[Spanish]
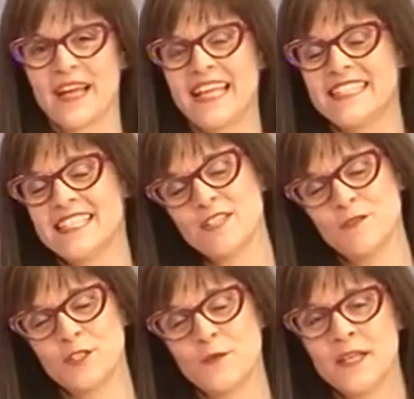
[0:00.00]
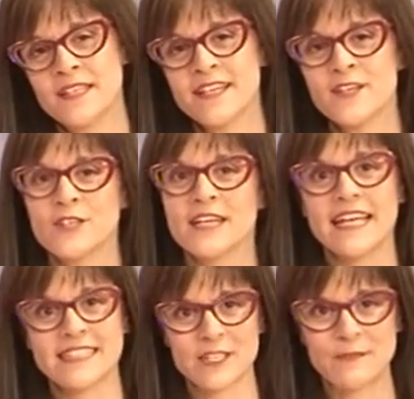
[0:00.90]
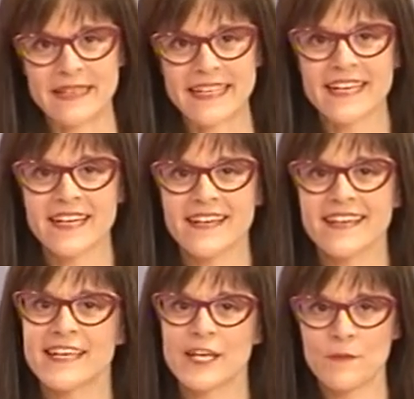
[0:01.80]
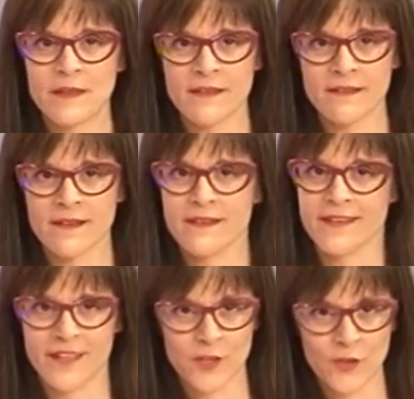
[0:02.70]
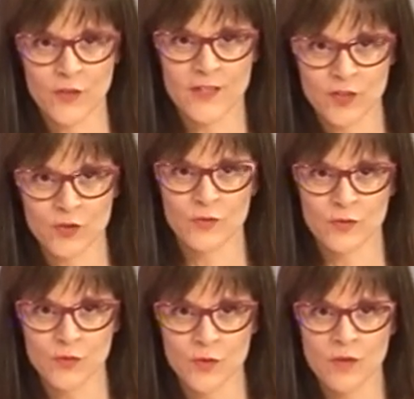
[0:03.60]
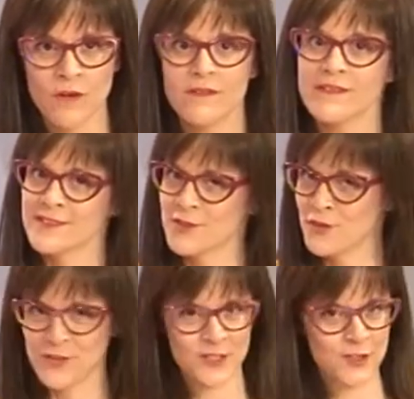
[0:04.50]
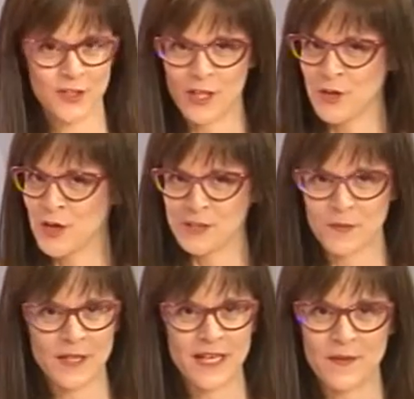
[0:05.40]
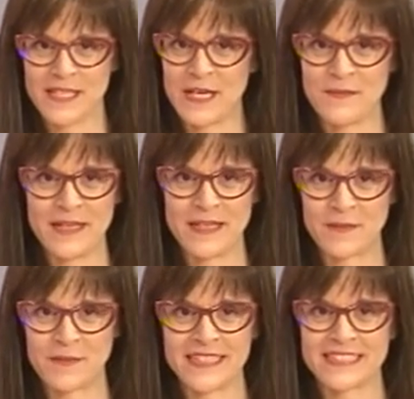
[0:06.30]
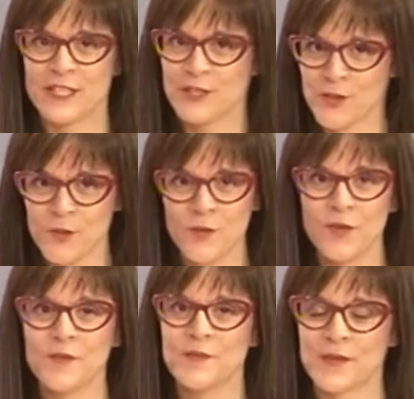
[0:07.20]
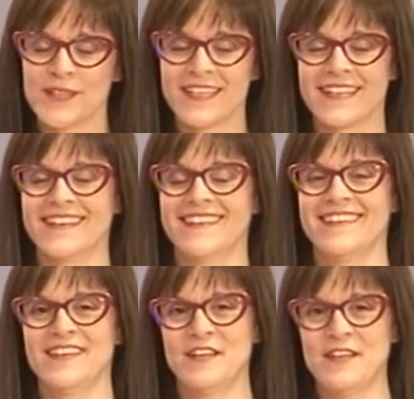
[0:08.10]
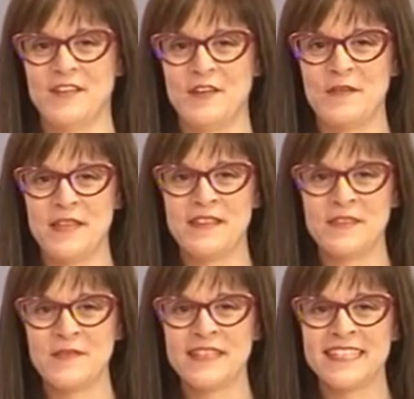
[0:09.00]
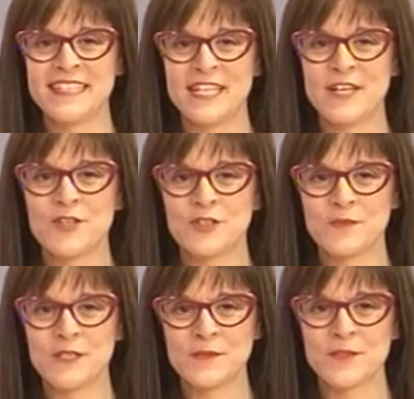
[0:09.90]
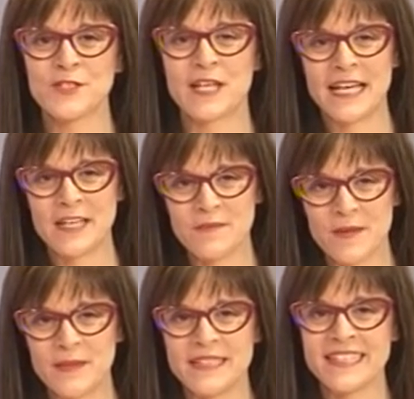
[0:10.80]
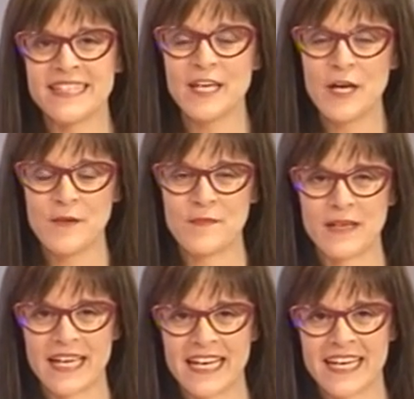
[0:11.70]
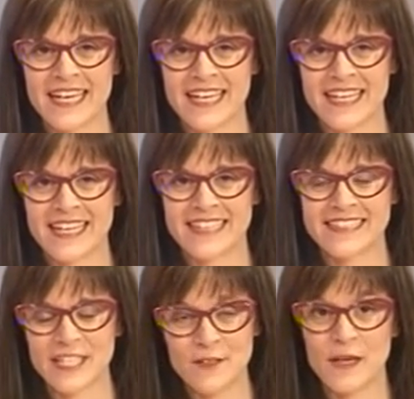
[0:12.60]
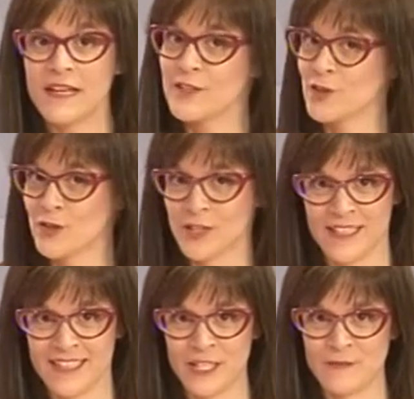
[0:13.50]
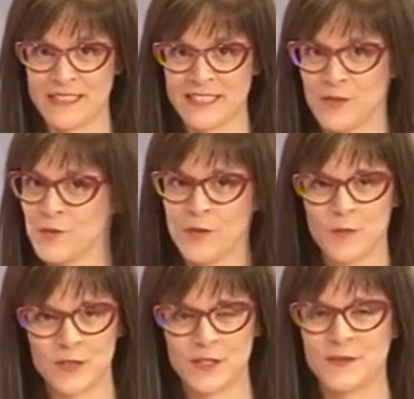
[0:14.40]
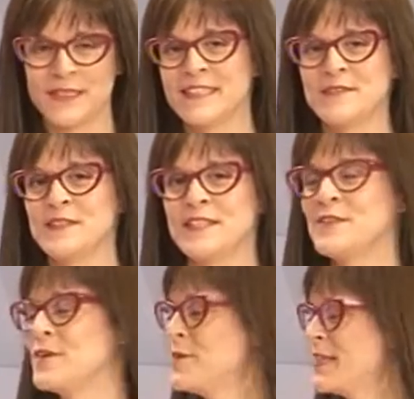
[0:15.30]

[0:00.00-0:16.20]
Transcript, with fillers: Ya estamos de vuelta con esta pareja que me dicen que no es un dúo, entonces yo ya no les voy a llamar más dúo porque eh, evidentemente si ellos mismos, Alim Papetti Miguel Ángel Silva no quieren llamarse dúo, pues evidentemente no lo van